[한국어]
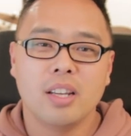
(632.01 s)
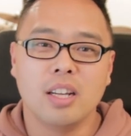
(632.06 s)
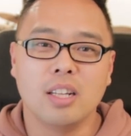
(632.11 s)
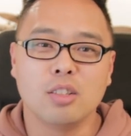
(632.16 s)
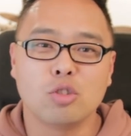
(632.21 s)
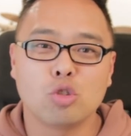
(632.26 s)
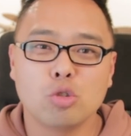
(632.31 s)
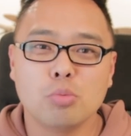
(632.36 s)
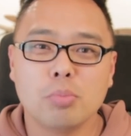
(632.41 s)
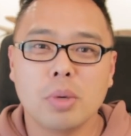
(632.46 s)

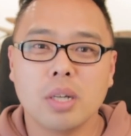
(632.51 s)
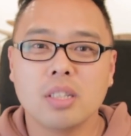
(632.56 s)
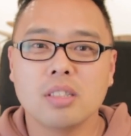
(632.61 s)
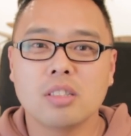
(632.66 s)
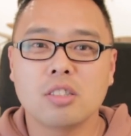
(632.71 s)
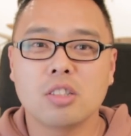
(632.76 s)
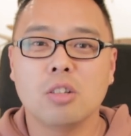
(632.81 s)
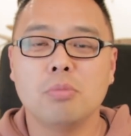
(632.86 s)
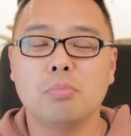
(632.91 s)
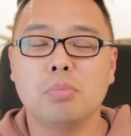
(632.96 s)
예,
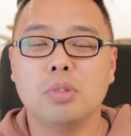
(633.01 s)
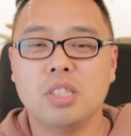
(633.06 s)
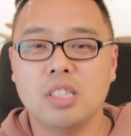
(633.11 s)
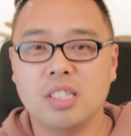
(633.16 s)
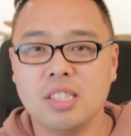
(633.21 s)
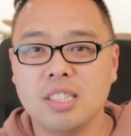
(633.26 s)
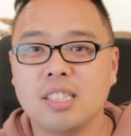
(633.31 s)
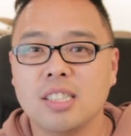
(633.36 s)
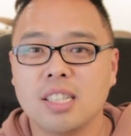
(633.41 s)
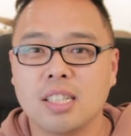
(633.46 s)
수많은 트럼프
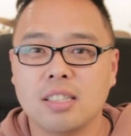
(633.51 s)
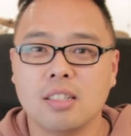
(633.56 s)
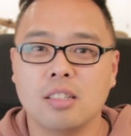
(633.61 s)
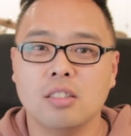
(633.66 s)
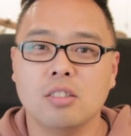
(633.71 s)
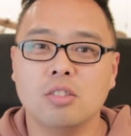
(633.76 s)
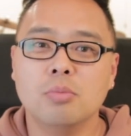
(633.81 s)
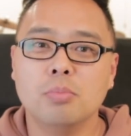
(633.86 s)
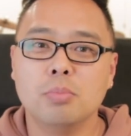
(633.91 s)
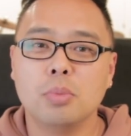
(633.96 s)

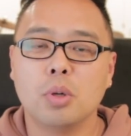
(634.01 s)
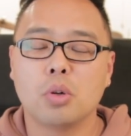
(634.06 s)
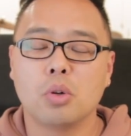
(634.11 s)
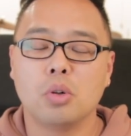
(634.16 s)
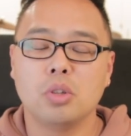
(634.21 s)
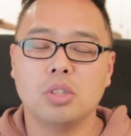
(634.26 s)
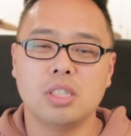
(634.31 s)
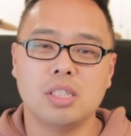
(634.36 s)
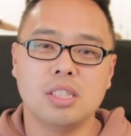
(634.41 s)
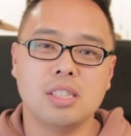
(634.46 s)
지지자들,
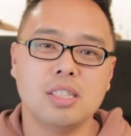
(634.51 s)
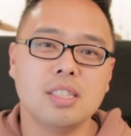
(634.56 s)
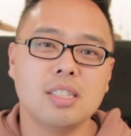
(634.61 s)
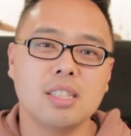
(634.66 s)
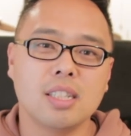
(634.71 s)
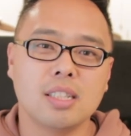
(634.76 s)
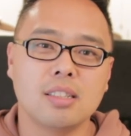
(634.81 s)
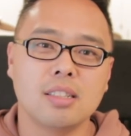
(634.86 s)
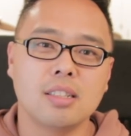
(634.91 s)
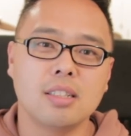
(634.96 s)
음모론
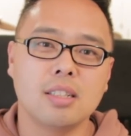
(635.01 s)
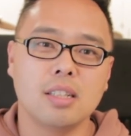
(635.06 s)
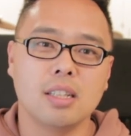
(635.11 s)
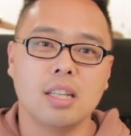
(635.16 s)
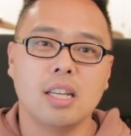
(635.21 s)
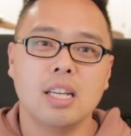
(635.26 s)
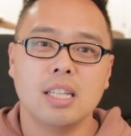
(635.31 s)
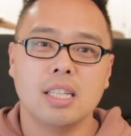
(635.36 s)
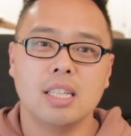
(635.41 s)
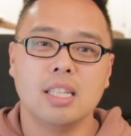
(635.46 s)

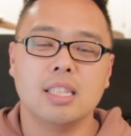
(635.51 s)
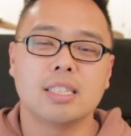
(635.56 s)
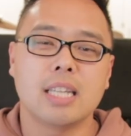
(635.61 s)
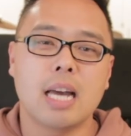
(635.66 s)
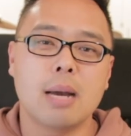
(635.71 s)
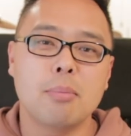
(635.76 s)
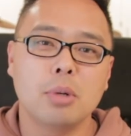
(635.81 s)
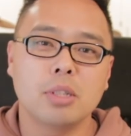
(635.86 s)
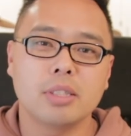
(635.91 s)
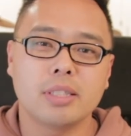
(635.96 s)
지지자들은 이
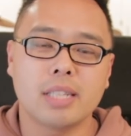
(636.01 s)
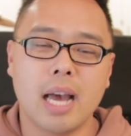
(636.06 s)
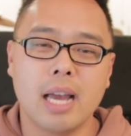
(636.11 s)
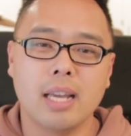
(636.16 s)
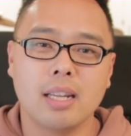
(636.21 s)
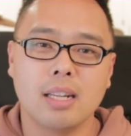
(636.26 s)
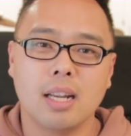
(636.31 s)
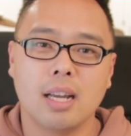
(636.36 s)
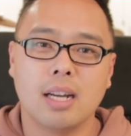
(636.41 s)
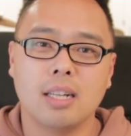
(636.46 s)
삼월
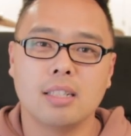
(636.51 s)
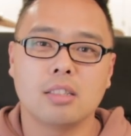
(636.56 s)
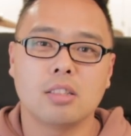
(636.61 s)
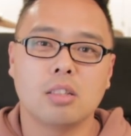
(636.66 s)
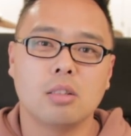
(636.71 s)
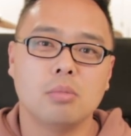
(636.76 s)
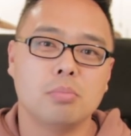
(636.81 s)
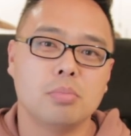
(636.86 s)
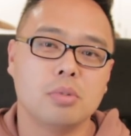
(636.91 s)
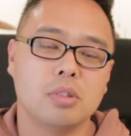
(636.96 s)
사일날
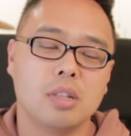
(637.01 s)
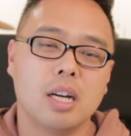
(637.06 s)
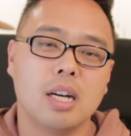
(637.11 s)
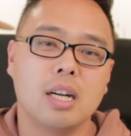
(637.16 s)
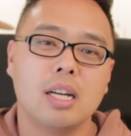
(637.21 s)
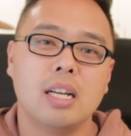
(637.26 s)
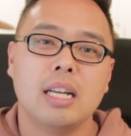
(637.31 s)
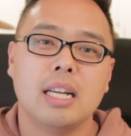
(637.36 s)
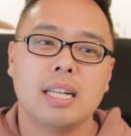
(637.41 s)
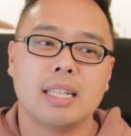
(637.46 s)

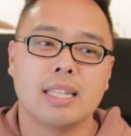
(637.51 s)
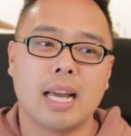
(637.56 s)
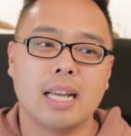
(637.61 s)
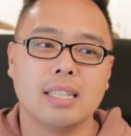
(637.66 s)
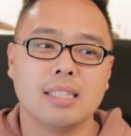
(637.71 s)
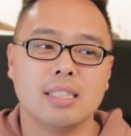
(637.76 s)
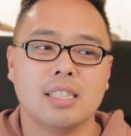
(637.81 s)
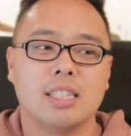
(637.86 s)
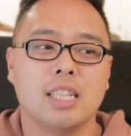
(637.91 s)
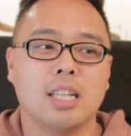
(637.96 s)
트럼프가
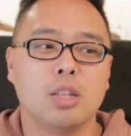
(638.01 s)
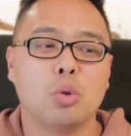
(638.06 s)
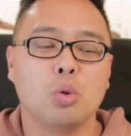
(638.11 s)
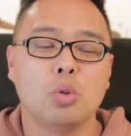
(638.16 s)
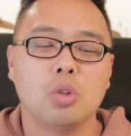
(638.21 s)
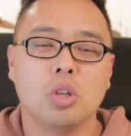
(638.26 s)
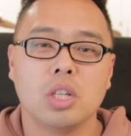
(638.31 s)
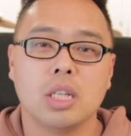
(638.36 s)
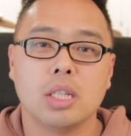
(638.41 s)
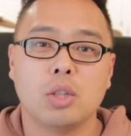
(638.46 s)
다시
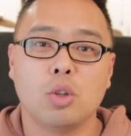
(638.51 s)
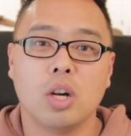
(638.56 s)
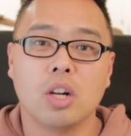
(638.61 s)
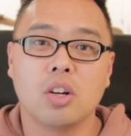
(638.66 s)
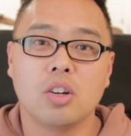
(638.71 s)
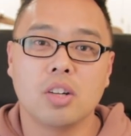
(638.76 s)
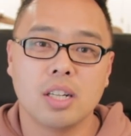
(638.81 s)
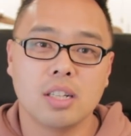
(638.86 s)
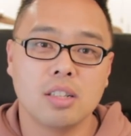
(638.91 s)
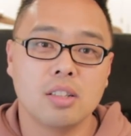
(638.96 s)
대통령이 될
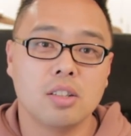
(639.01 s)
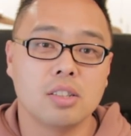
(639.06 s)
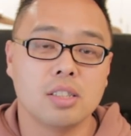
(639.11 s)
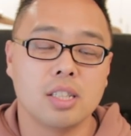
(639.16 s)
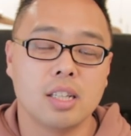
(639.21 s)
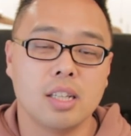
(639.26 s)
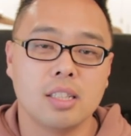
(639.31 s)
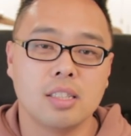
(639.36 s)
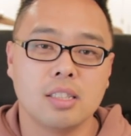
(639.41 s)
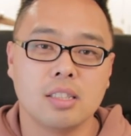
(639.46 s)
거라는
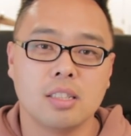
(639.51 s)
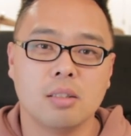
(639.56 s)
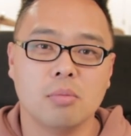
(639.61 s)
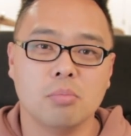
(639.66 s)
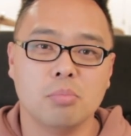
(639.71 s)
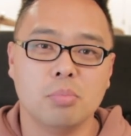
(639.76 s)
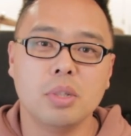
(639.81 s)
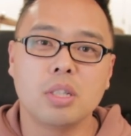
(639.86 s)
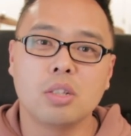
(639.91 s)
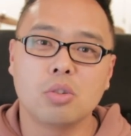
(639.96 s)
것에
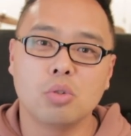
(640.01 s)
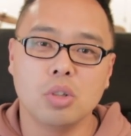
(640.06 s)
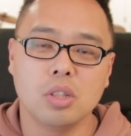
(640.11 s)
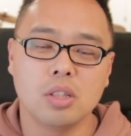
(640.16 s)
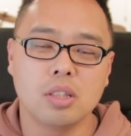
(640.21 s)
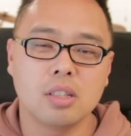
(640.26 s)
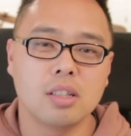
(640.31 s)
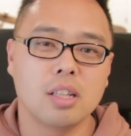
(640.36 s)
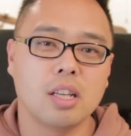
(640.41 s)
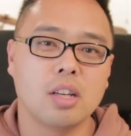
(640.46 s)
지금 믿고
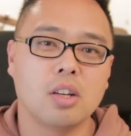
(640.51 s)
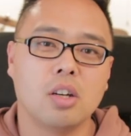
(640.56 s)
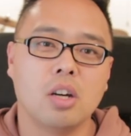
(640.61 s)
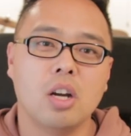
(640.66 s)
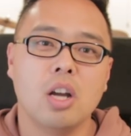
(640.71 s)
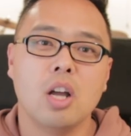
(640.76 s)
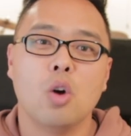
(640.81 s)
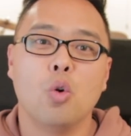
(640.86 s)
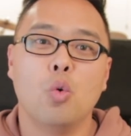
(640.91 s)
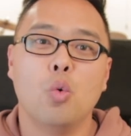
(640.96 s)
있는데요.
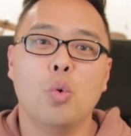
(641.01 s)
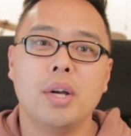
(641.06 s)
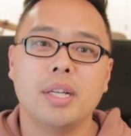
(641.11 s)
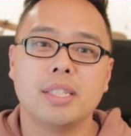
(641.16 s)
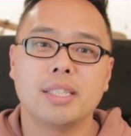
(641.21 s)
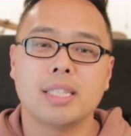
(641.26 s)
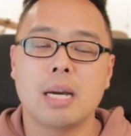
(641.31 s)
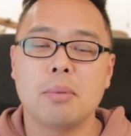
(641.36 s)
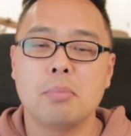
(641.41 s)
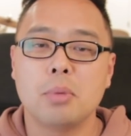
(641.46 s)
왜
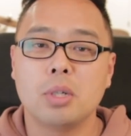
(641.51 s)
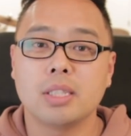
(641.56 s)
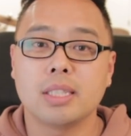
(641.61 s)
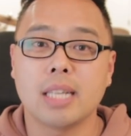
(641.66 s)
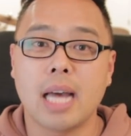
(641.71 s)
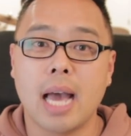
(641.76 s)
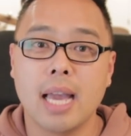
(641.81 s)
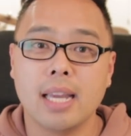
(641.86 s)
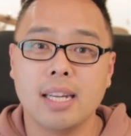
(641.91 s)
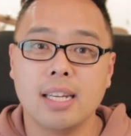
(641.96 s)
삼월
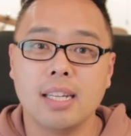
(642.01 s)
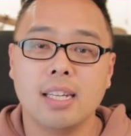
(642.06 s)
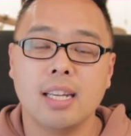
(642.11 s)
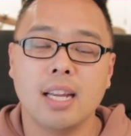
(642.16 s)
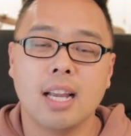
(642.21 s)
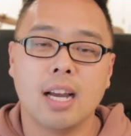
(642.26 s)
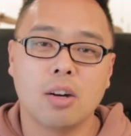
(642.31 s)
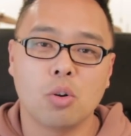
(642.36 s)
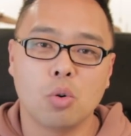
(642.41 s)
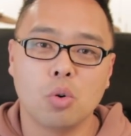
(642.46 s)

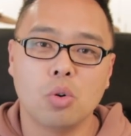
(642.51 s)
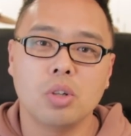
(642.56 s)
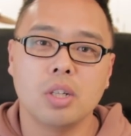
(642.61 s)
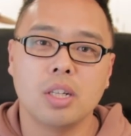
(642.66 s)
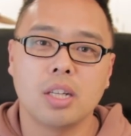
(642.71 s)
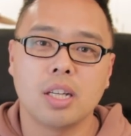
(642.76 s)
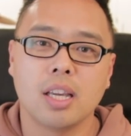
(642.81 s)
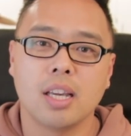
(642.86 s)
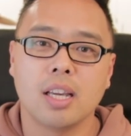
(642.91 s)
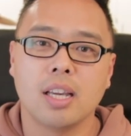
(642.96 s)
사일이냐고
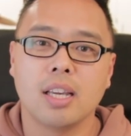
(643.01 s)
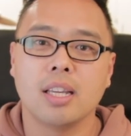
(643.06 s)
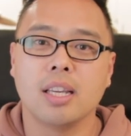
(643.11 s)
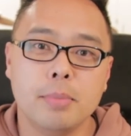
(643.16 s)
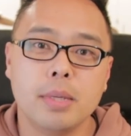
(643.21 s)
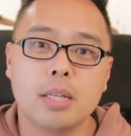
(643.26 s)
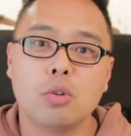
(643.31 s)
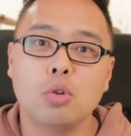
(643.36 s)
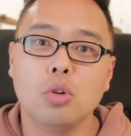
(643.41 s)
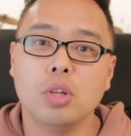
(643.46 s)
이렇게
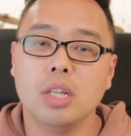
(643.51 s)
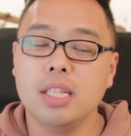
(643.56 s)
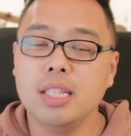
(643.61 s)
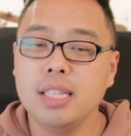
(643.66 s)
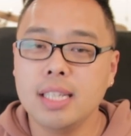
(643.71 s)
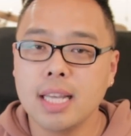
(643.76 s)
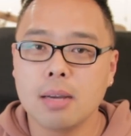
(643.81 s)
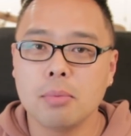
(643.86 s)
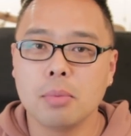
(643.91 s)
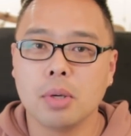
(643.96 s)
믿고
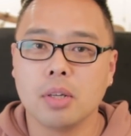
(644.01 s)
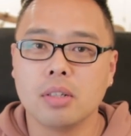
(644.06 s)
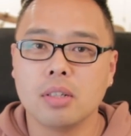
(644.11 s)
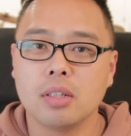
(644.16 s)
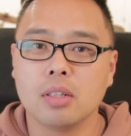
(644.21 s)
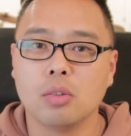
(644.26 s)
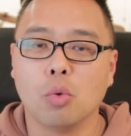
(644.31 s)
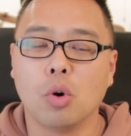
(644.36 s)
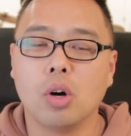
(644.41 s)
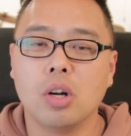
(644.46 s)

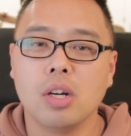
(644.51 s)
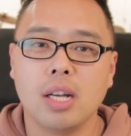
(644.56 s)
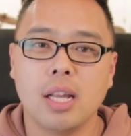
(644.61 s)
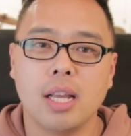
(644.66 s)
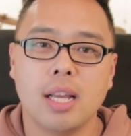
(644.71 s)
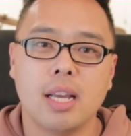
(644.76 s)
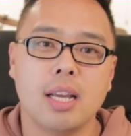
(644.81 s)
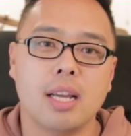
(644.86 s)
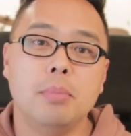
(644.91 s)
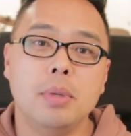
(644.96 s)
있냐면은,
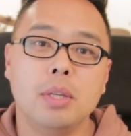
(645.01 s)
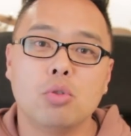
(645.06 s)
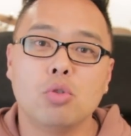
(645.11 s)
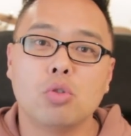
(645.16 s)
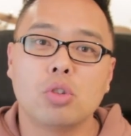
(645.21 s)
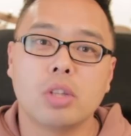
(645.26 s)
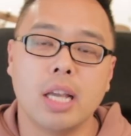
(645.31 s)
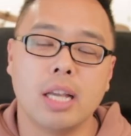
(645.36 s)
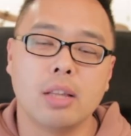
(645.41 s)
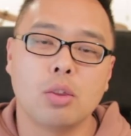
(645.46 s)
원래
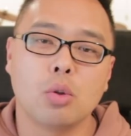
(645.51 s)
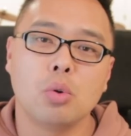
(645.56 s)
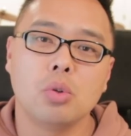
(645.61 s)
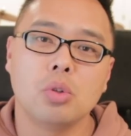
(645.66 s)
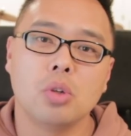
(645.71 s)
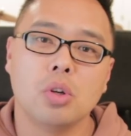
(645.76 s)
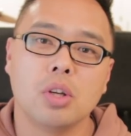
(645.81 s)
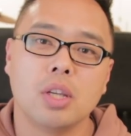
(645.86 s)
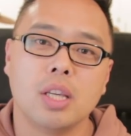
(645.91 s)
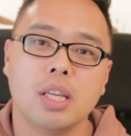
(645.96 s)
미국
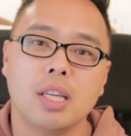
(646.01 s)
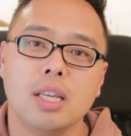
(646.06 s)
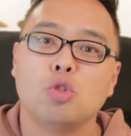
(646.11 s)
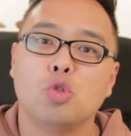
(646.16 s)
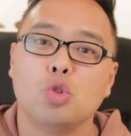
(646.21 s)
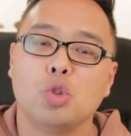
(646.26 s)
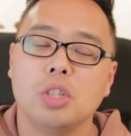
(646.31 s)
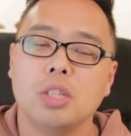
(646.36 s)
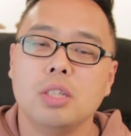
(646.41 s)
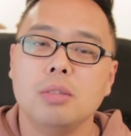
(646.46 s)
대통령이
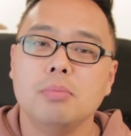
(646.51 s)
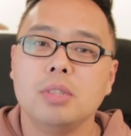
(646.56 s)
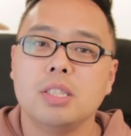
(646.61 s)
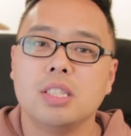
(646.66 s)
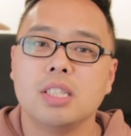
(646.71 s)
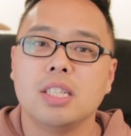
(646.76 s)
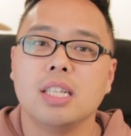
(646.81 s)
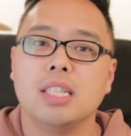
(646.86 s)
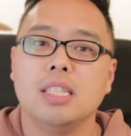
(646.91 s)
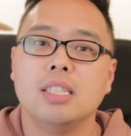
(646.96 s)

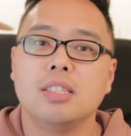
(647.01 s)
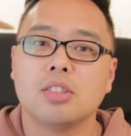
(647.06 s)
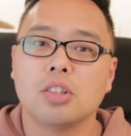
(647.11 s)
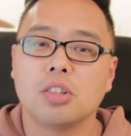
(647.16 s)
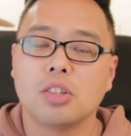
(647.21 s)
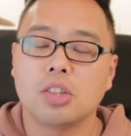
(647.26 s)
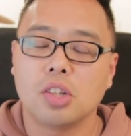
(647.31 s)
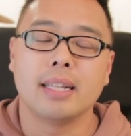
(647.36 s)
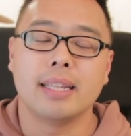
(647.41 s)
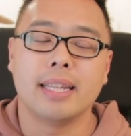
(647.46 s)
취임식이
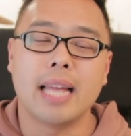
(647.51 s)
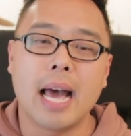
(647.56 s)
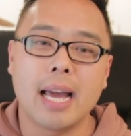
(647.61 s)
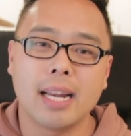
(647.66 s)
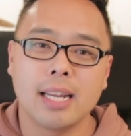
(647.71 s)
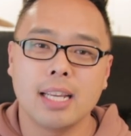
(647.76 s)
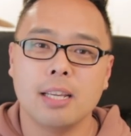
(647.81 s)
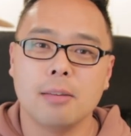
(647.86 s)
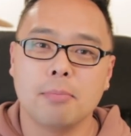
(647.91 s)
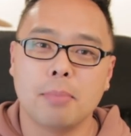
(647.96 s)
있었던
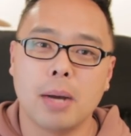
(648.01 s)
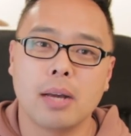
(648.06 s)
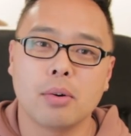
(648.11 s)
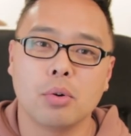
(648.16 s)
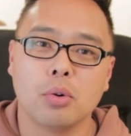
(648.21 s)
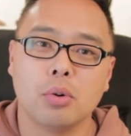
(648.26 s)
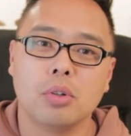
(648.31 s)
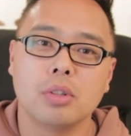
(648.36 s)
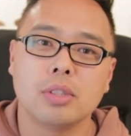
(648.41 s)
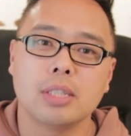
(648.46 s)
날이
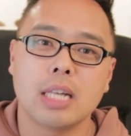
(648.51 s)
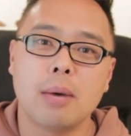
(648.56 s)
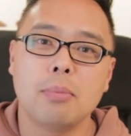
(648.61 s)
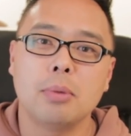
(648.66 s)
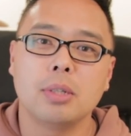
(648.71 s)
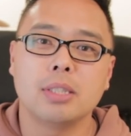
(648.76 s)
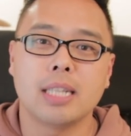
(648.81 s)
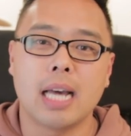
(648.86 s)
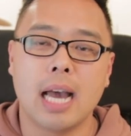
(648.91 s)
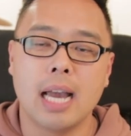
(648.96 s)
바로
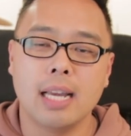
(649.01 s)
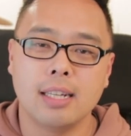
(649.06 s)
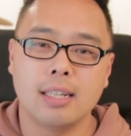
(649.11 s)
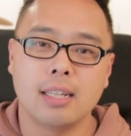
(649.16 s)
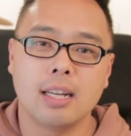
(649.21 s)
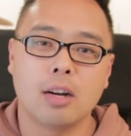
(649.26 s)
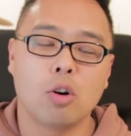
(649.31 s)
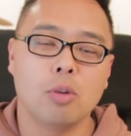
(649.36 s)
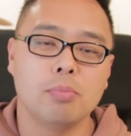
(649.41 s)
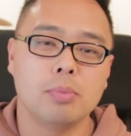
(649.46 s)
삼월
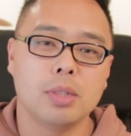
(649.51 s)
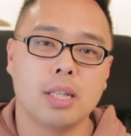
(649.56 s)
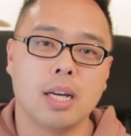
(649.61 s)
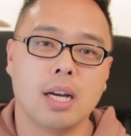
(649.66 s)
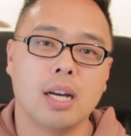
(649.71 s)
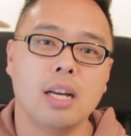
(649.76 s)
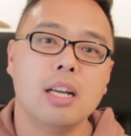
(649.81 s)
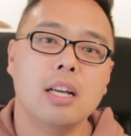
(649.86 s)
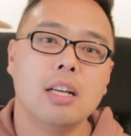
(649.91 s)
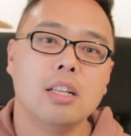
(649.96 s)
사일이라고
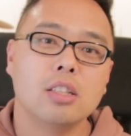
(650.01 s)
합니다.